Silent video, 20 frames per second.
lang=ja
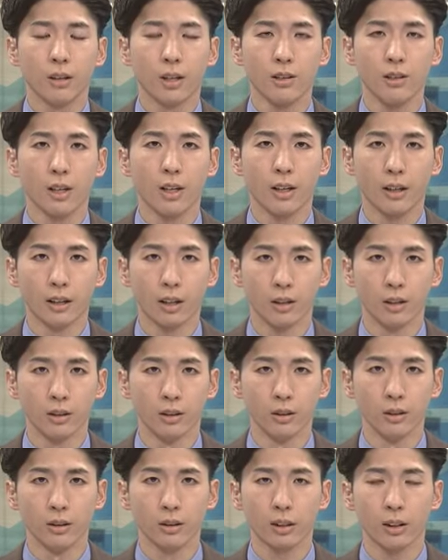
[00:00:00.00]
今朝早
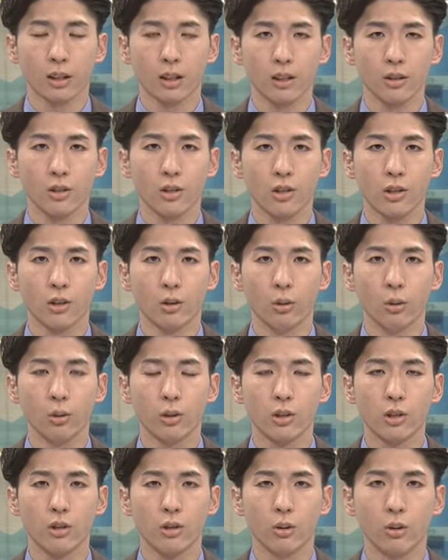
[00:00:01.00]
く、唐津市
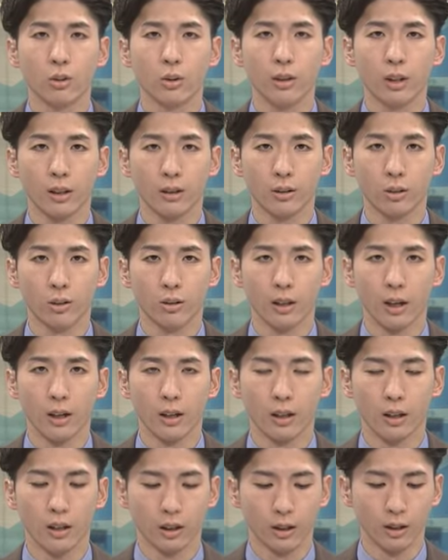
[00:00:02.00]
大地町の県道
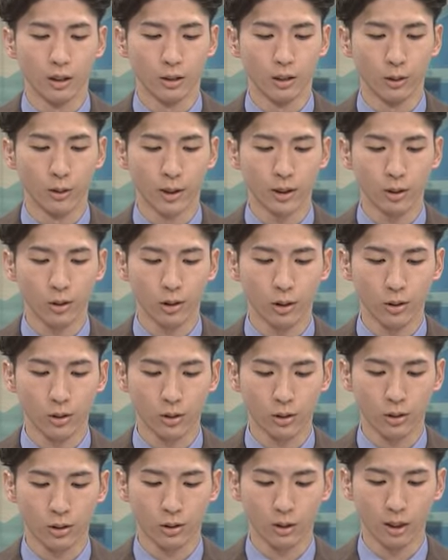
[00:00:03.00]
で鶏
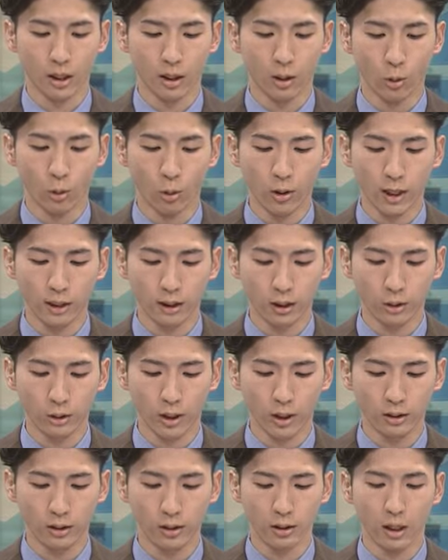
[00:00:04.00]
を積んだ大型
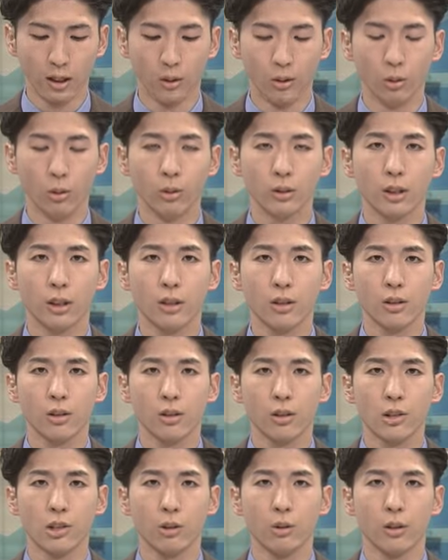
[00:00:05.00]
トラックが横転
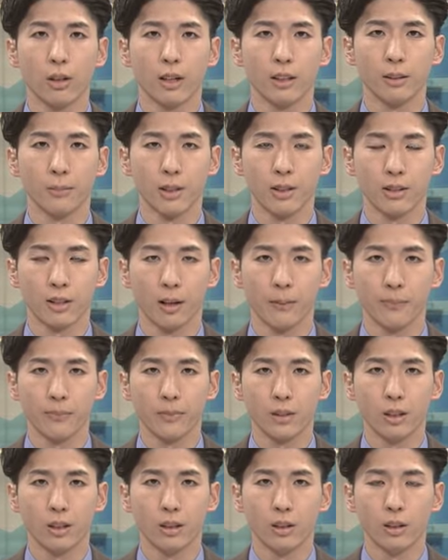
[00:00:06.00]
する事故がありました。
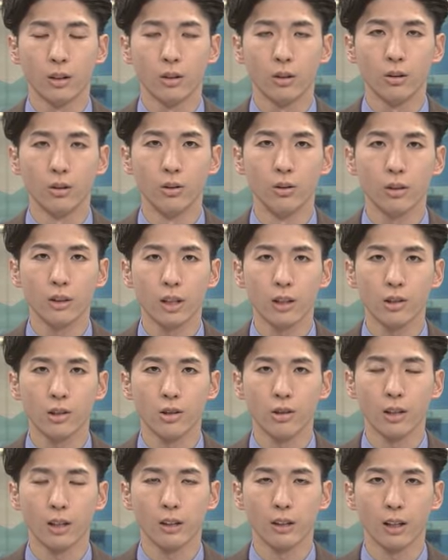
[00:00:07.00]
運転
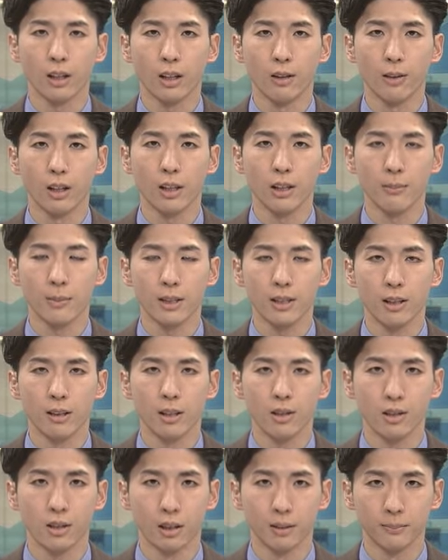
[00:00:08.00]
手に怪我はありませ
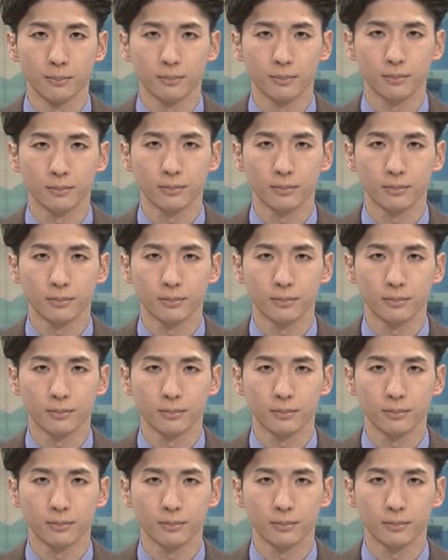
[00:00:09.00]
んでした。